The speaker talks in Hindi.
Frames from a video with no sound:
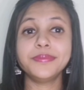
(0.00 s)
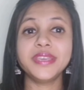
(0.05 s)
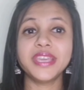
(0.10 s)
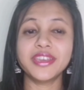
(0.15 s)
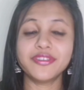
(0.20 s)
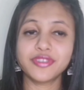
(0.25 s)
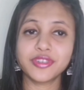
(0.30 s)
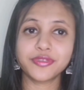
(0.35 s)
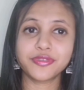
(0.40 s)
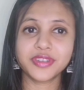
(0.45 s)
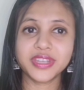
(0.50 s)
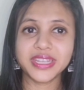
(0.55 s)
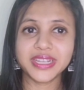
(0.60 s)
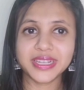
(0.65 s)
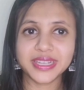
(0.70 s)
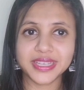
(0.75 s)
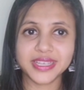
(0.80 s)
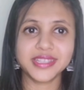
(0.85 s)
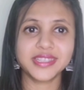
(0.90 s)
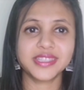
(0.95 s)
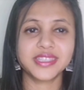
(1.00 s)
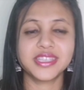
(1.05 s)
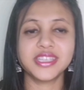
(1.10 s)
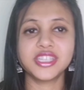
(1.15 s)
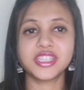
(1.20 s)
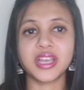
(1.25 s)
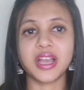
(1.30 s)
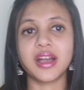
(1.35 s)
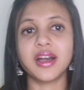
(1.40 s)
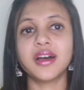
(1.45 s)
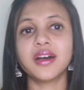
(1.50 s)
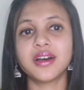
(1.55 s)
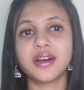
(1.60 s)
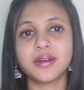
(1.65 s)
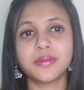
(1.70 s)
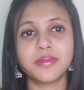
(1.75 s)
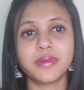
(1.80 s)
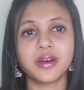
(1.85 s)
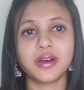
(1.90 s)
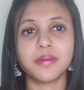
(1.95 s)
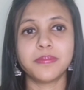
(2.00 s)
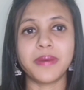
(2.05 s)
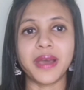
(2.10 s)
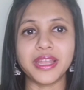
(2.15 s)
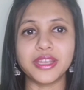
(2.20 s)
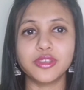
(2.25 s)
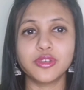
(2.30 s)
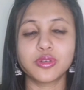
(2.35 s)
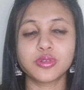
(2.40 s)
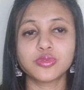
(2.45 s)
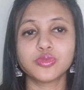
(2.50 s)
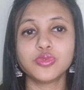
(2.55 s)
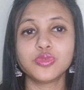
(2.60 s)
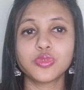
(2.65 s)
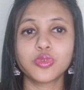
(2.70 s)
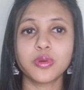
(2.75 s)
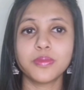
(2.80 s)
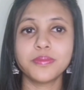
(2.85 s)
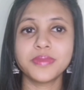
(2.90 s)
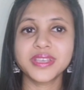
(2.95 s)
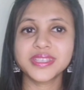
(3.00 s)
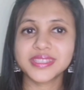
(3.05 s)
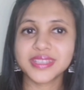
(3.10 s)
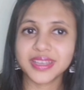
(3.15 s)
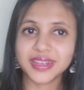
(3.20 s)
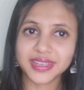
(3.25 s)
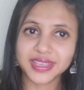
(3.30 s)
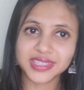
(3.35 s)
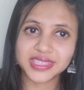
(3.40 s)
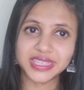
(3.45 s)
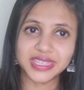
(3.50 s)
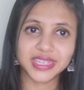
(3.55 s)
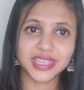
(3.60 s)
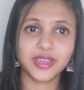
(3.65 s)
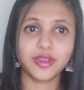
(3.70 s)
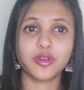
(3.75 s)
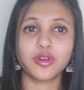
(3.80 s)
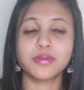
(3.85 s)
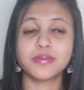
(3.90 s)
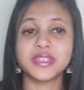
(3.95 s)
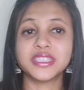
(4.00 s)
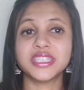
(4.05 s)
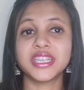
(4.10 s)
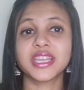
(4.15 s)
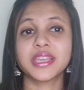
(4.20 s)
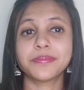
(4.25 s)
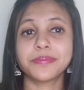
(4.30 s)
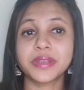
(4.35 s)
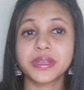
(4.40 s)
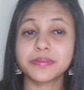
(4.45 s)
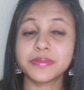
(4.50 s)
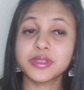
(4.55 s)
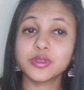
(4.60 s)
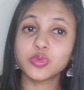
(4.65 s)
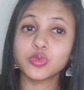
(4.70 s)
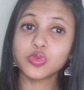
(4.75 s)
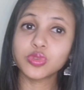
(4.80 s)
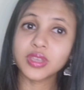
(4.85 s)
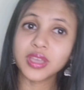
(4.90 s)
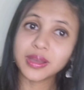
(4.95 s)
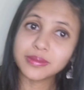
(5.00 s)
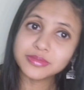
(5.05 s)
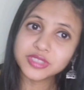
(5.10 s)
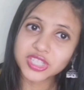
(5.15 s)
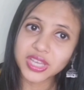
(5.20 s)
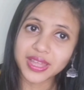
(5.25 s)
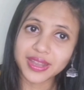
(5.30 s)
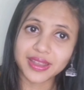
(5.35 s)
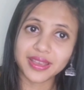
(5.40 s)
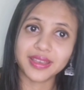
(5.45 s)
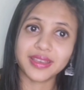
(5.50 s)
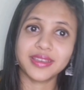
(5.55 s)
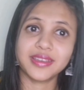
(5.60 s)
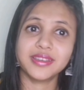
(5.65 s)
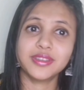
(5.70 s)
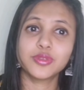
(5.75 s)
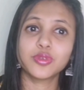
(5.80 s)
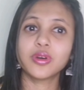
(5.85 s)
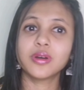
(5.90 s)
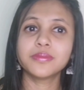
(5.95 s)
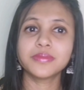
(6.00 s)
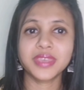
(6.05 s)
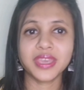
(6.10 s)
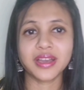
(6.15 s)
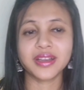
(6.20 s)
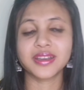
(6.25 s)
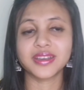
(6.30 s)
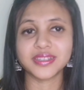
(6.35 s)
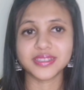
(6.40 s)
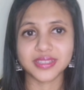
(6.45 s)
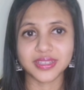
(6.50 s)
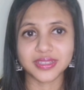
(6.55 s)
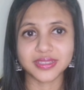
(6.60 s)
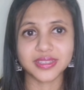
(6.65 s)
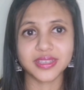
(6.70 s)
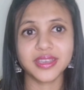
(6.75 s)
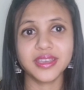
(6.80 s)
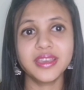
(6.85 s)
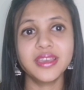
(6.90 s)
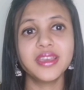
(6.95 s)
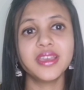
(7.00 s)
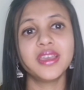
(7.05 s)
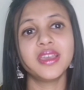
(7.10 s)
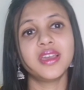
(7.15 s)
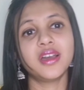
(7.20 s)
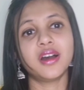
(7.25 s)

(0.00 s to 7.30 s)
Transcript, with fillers: अब ये फिफ्टीन डेज़ की जहाँ हम पानी और दूध को मिक्स करके दे रहे हैं और बच्चे के पेट में दूध कम जा रहा है तो हम क्या कर सकते हैं